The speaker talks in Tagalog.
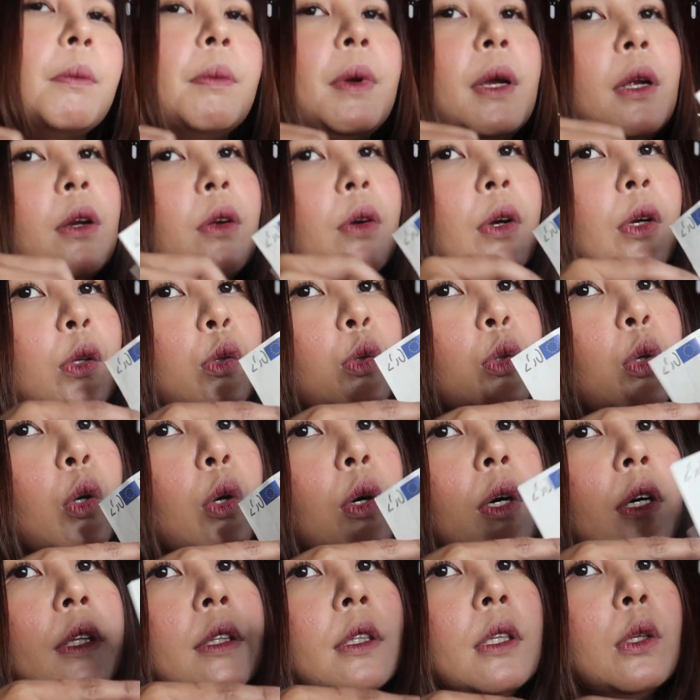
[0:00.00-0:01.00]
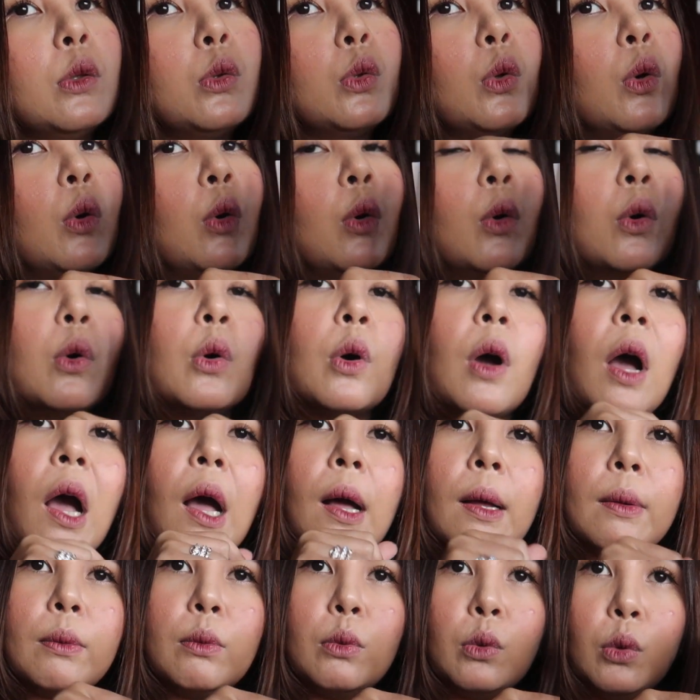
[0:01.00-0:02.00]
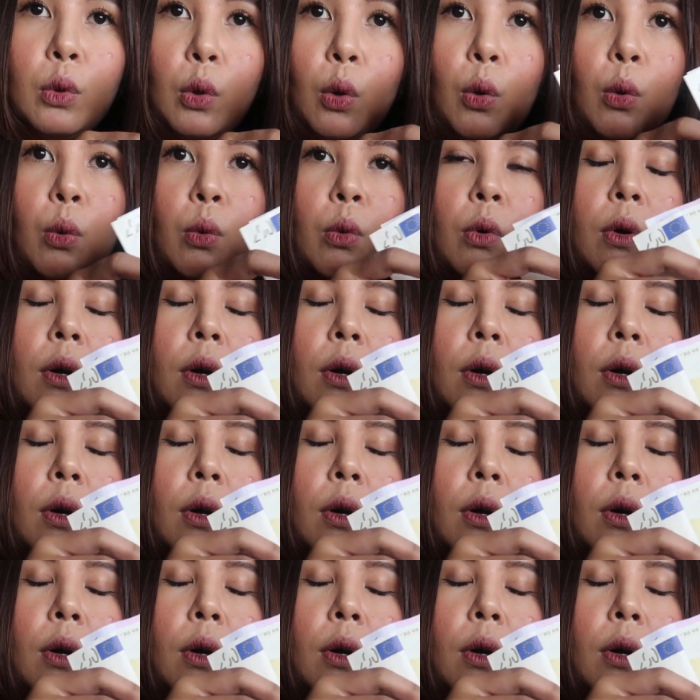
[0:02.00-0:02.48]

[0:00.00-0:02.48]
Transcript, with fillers: Pero ito at ito, no.